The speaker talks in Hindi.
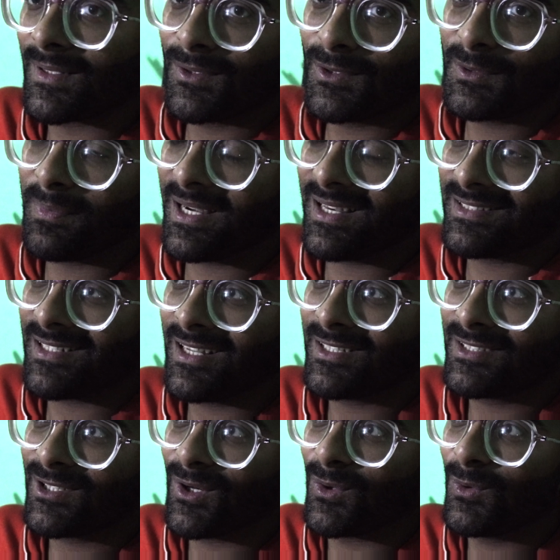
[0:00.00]
कुछ
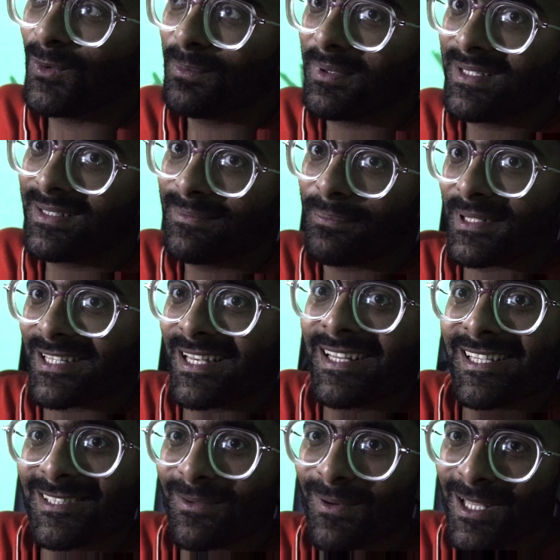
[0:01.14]
परेशान सा हूँ बट पता
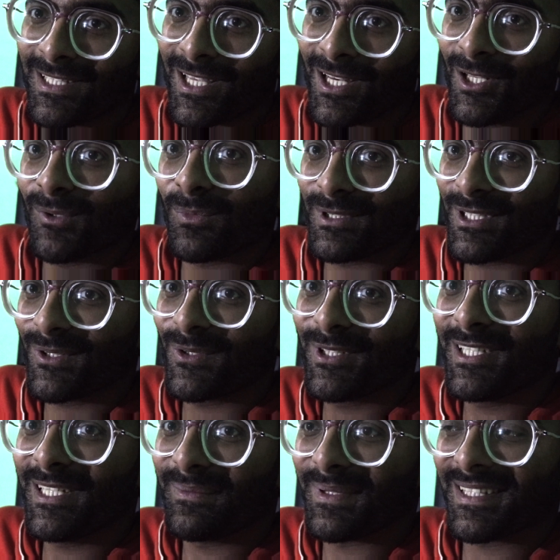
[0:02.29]
नहीं किस बात के लिए मुझे
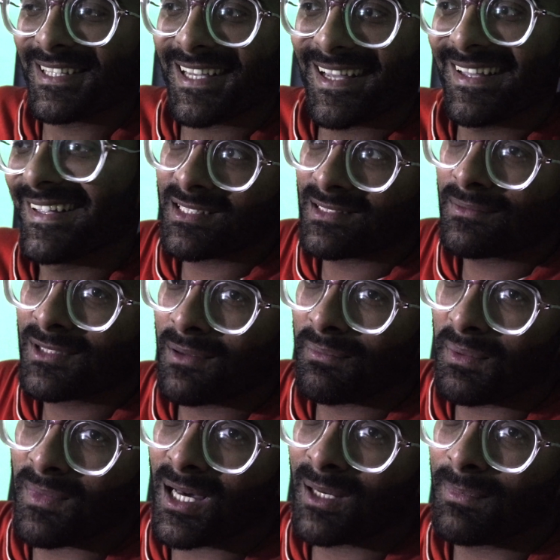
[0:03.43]
खुद ही नहीं पता है जैसे जब से
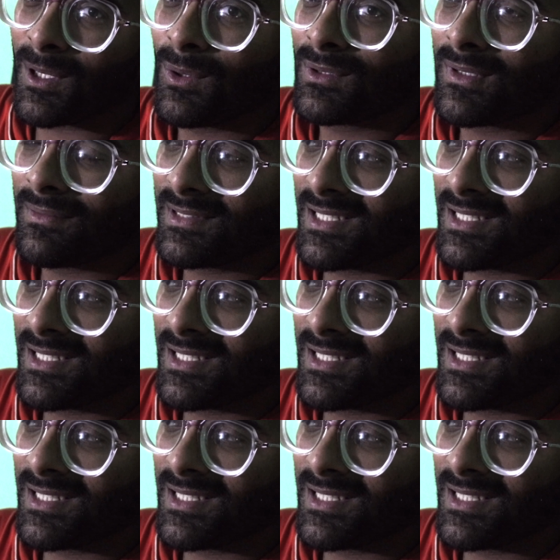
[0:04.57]
मैं बीमार पड़ा हूँ तब